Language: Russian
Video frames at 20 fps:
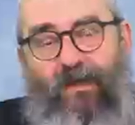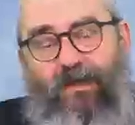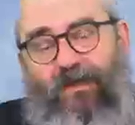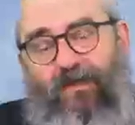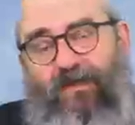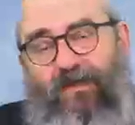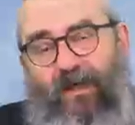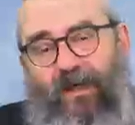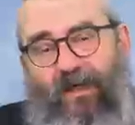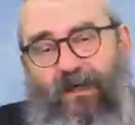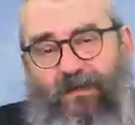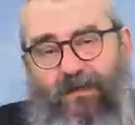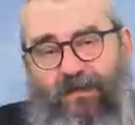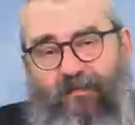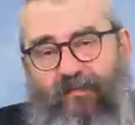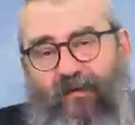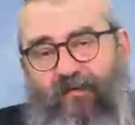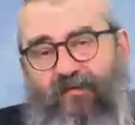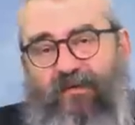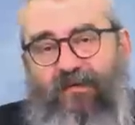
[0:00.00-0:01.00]
И даже
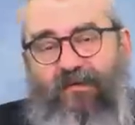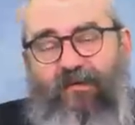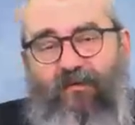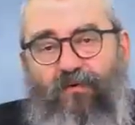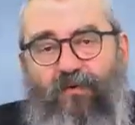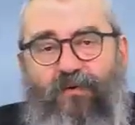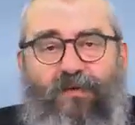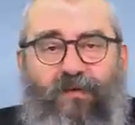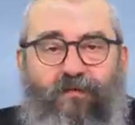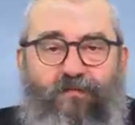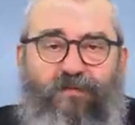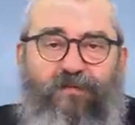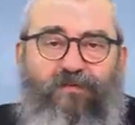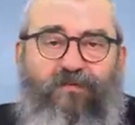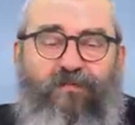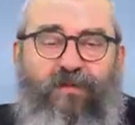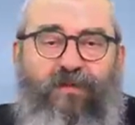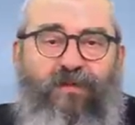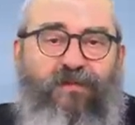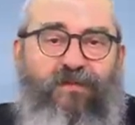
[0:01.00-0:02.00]
повезло нам, мы
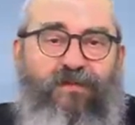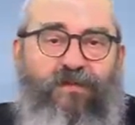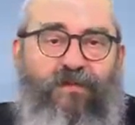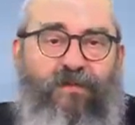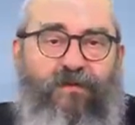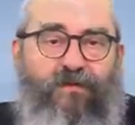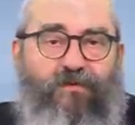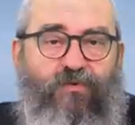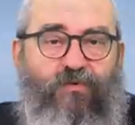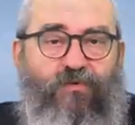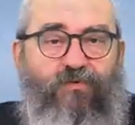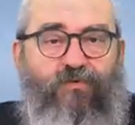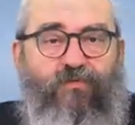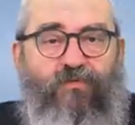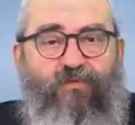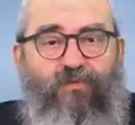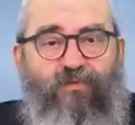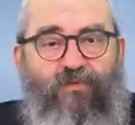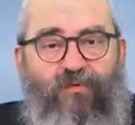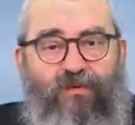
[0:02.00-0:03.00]
сумели сделать
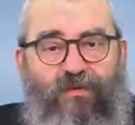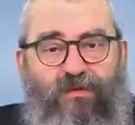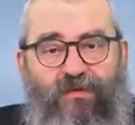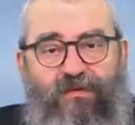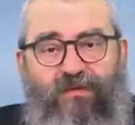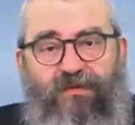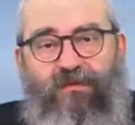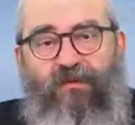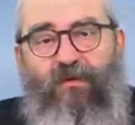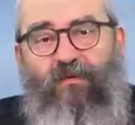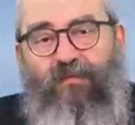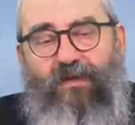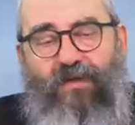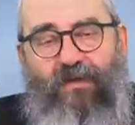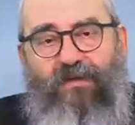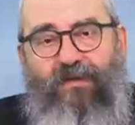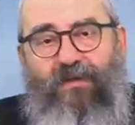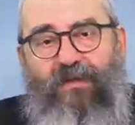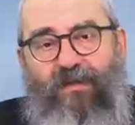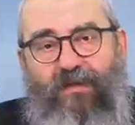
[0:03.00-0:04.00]
чуву из
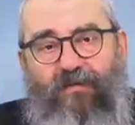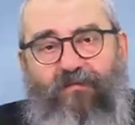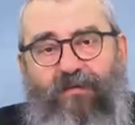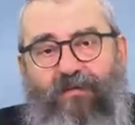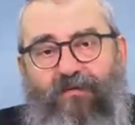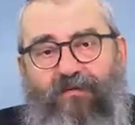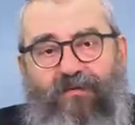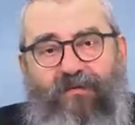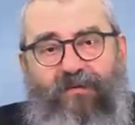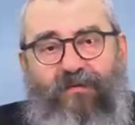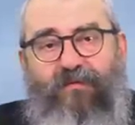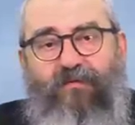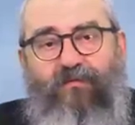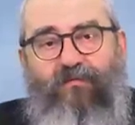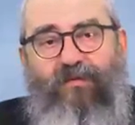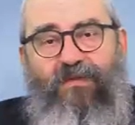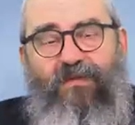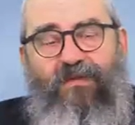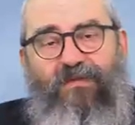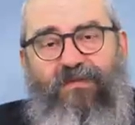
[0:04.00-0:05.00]
либо, то есть из
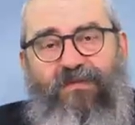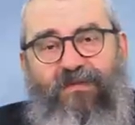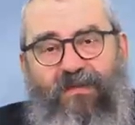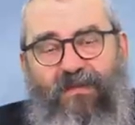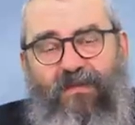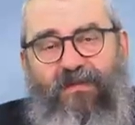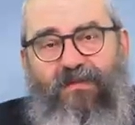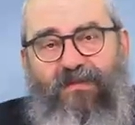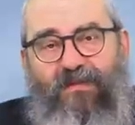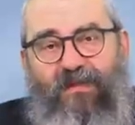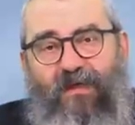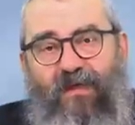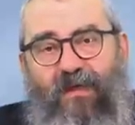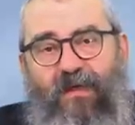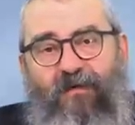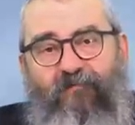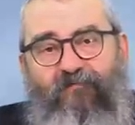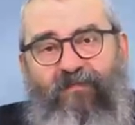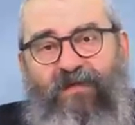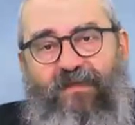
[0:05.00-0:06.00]
глубины сердца,
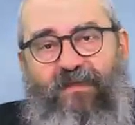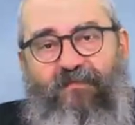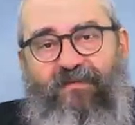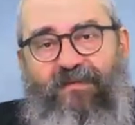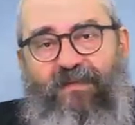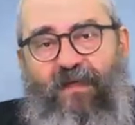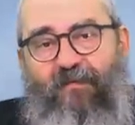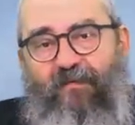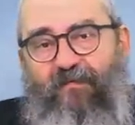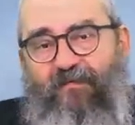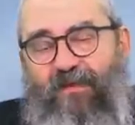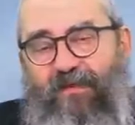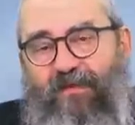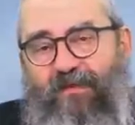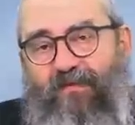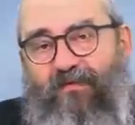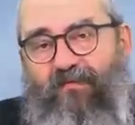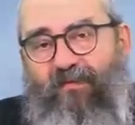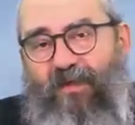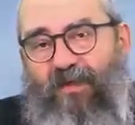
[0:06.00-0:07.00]
и тем самым даже
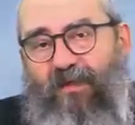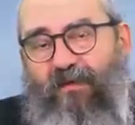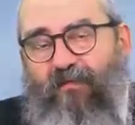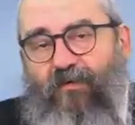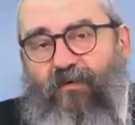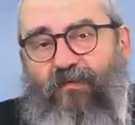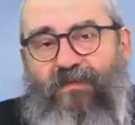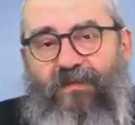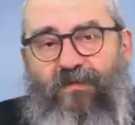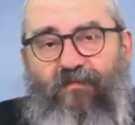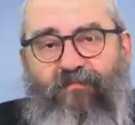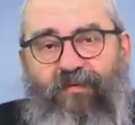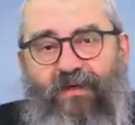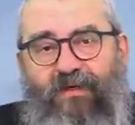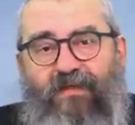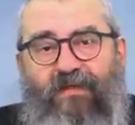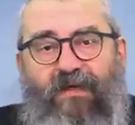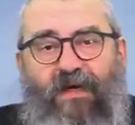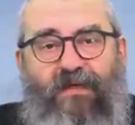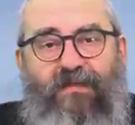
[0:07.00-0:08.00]
сумели каким-то образом
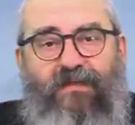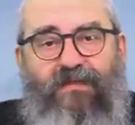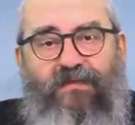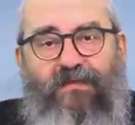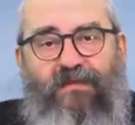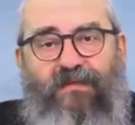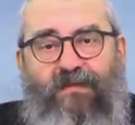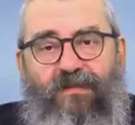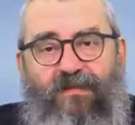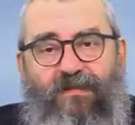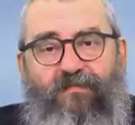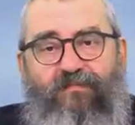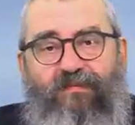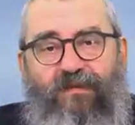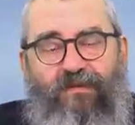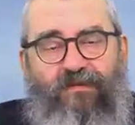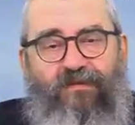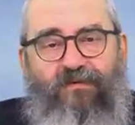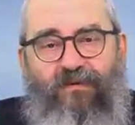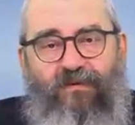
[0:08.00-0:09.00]
поднять даже те
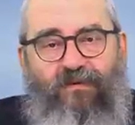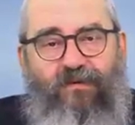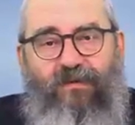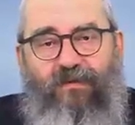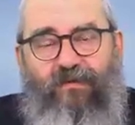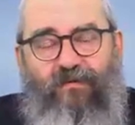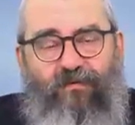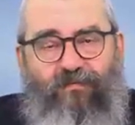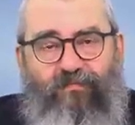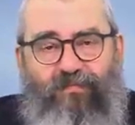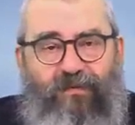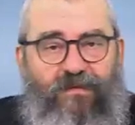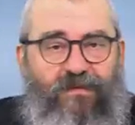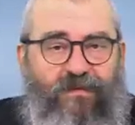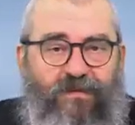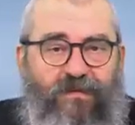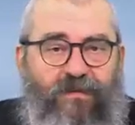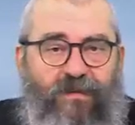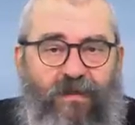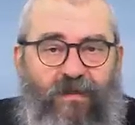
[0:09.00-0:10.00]
запрещенные
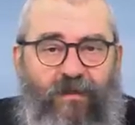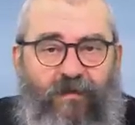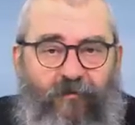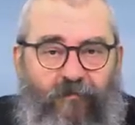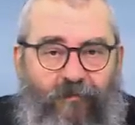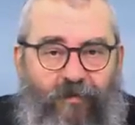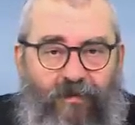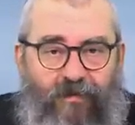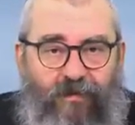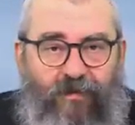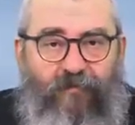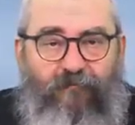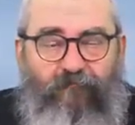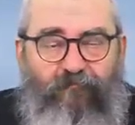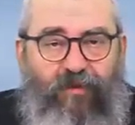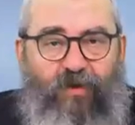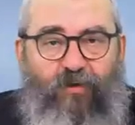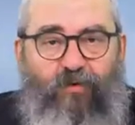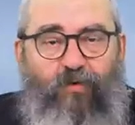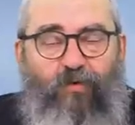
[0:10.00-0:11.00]
крупицы, э,
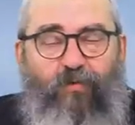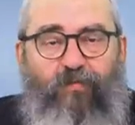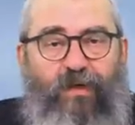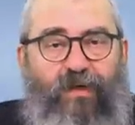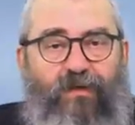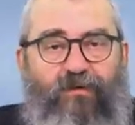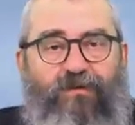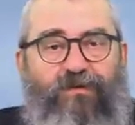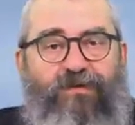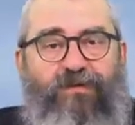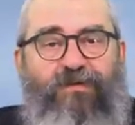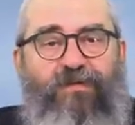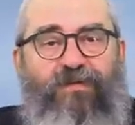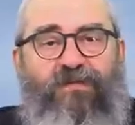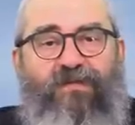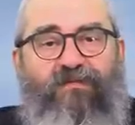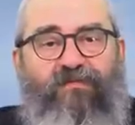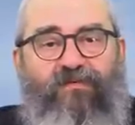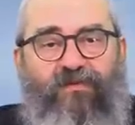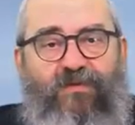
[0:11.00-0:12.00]
которые упали очень
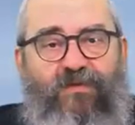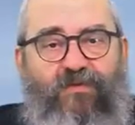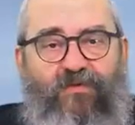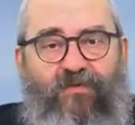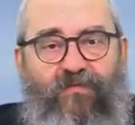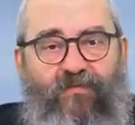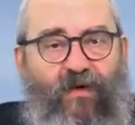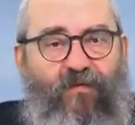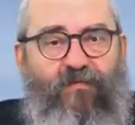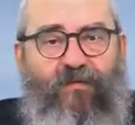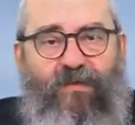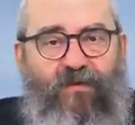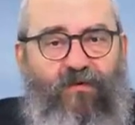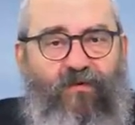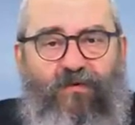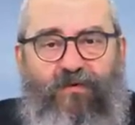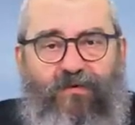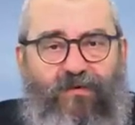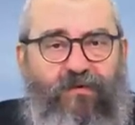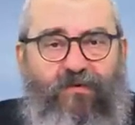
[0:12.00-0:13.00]
низко, потому что чува была
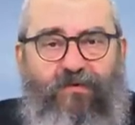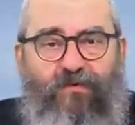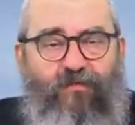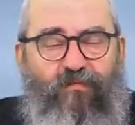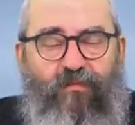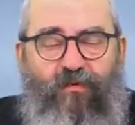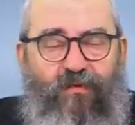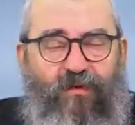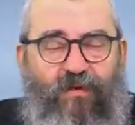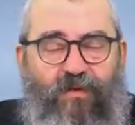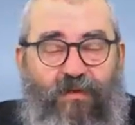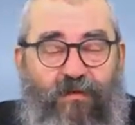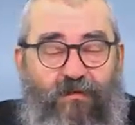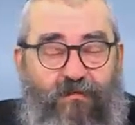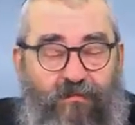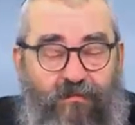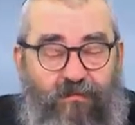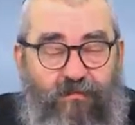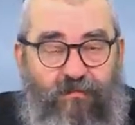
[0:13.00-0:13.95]
очень глубокая.